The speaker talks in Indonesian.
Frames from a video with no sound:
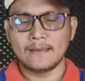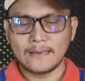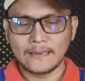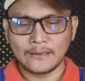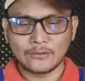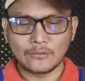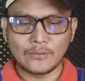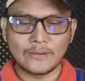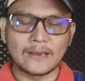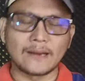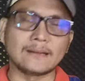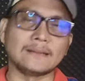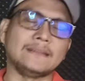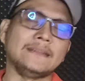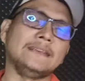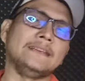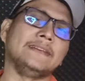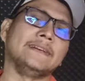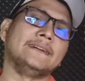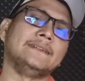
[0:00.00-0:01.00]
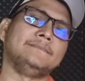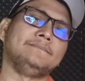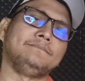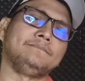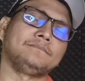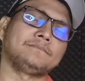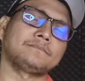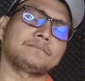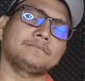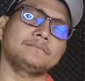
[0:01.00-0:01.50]
Itu yang ketiga.
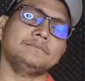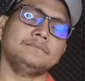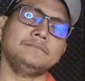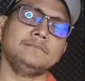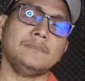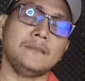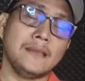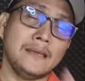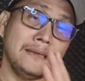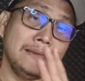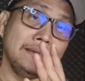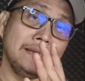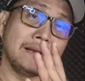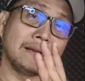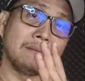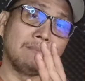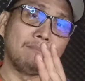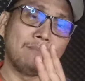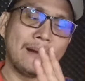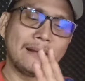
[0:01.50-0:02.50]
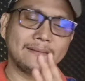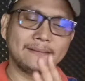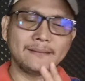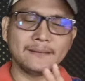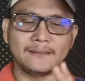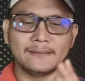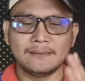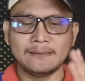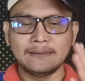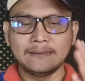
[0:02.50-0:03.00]
Yang keempat,
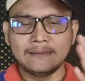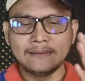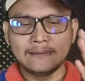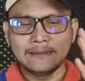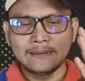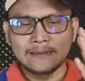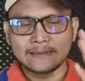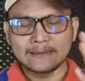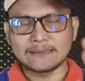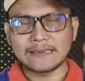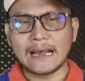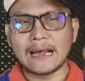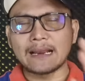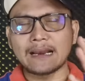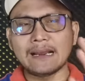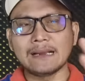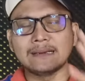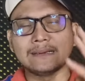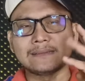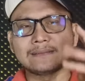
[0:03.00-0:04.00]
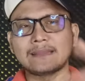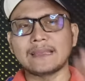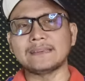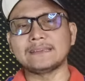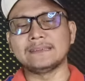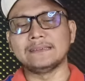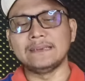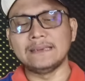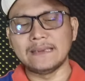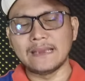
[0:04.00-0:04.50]
cara
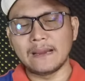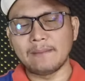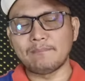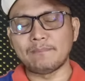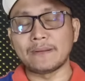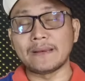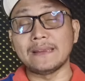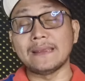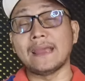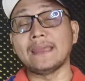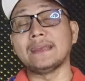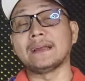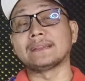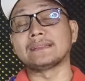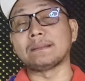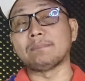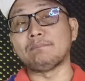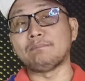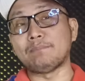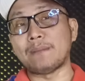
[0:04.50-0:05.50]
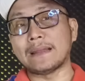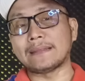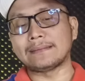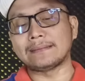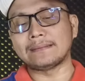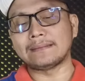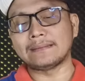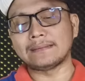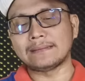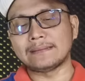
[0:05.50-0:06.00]
ngetes dia pria yang tepat
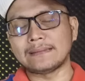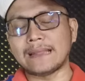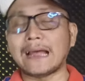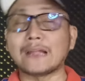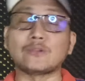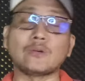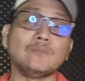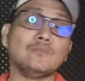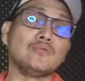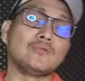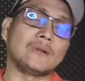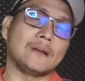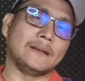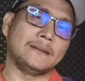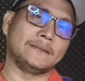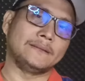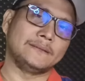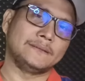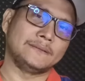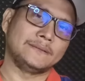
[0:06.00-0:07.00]
atau bukan.